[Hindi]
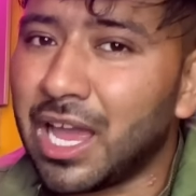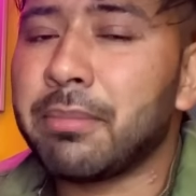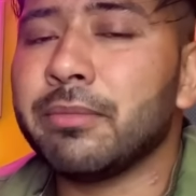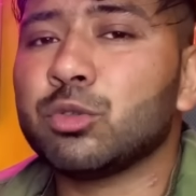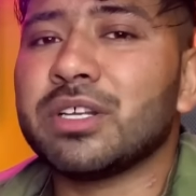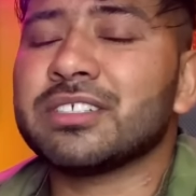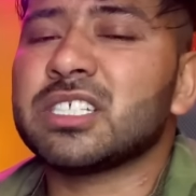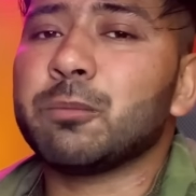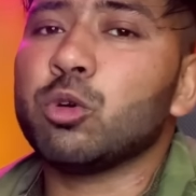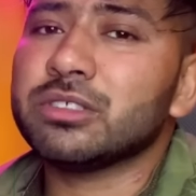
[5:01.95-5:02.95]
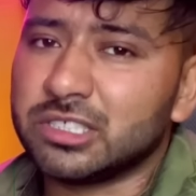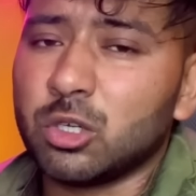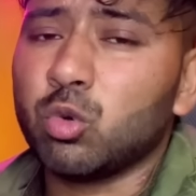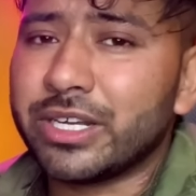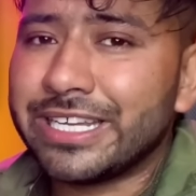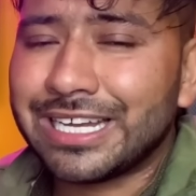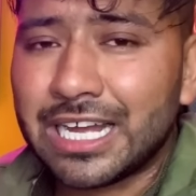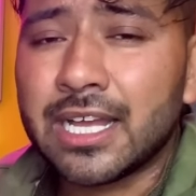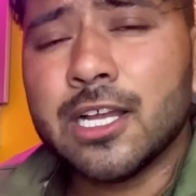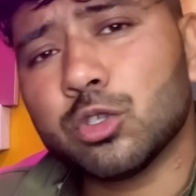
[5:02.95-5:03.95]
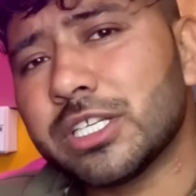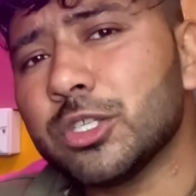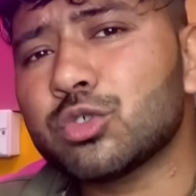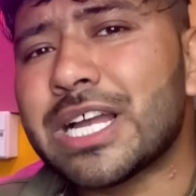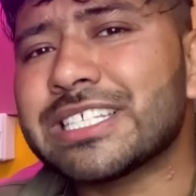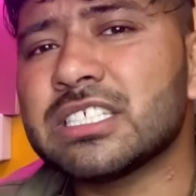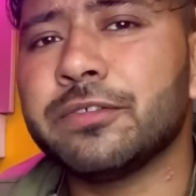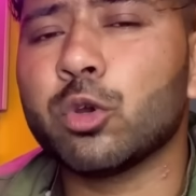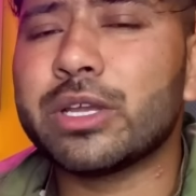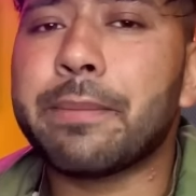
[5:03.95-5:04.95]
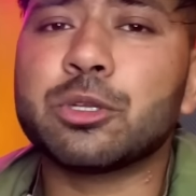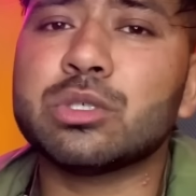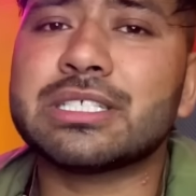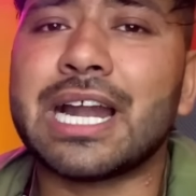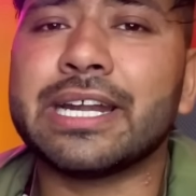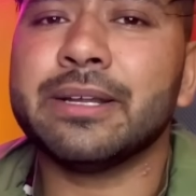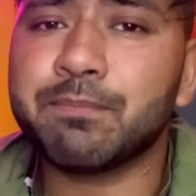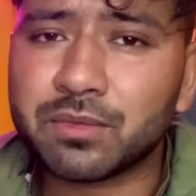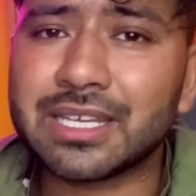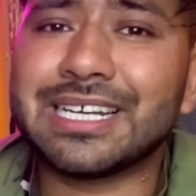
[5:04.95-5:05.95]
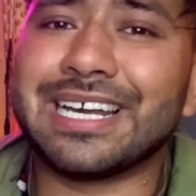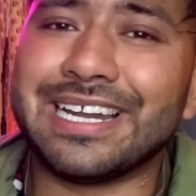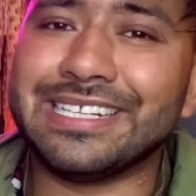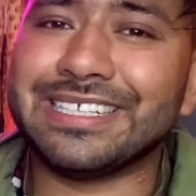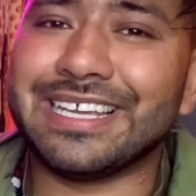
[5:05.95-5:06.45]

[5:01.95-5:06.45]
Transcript: आप हमें थोड़ा सा सपोर्ट जरूर करिएगा तो चलिए दोस्तों आज की इस वीडियो को यहाँ पर जो स्टार्ट है कर लेते